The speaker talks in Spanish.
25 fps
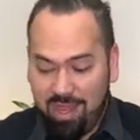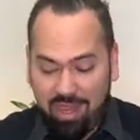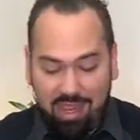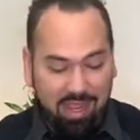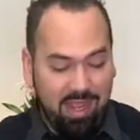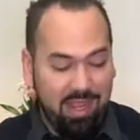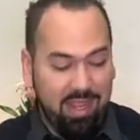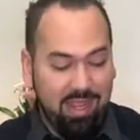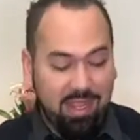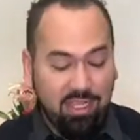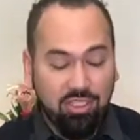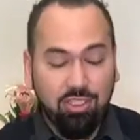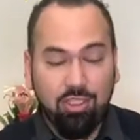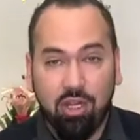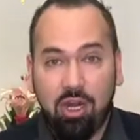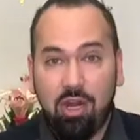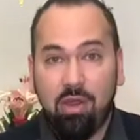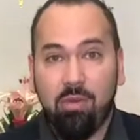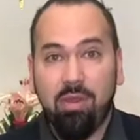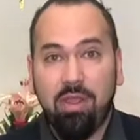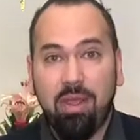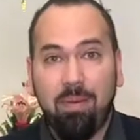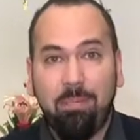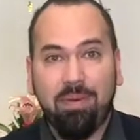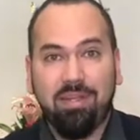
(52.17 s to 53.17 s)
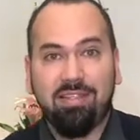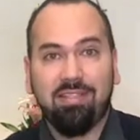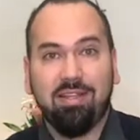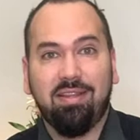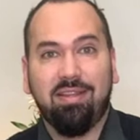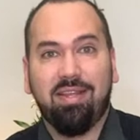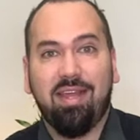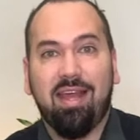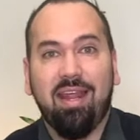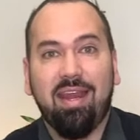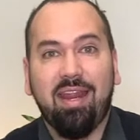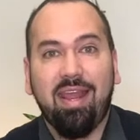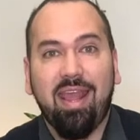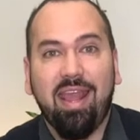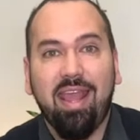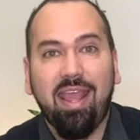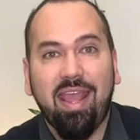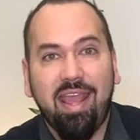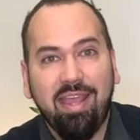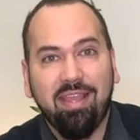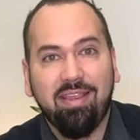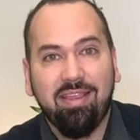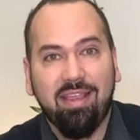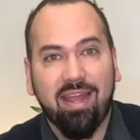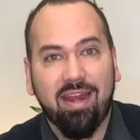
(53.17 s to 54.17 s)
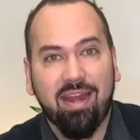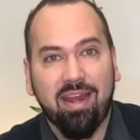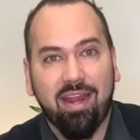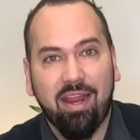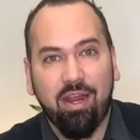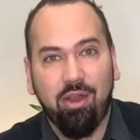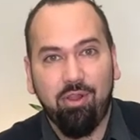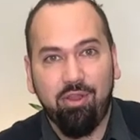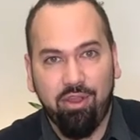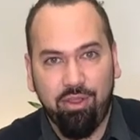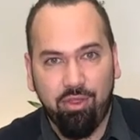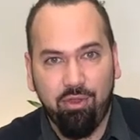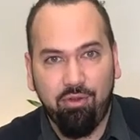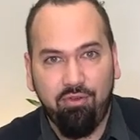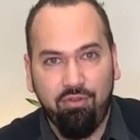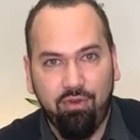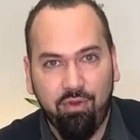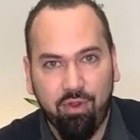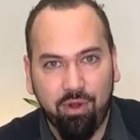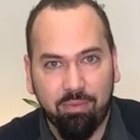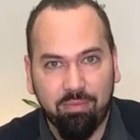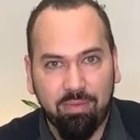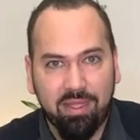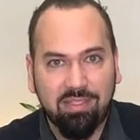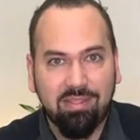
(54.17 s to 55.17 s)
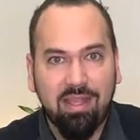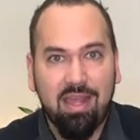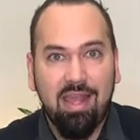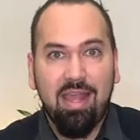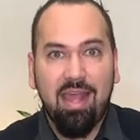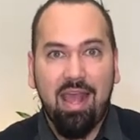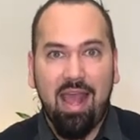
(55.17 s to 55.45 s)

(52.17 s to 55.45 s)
es que yo les voy a presentar este arreglo de dos formas.